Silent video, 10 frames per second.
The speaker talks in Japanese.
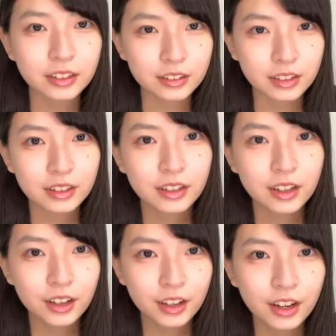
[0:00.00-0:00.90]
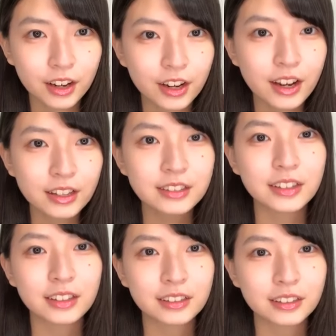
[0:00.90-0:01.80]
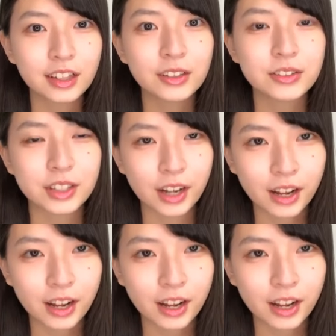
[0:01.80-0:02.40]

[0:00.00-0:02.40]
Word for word: て言ってへえってなるじゃ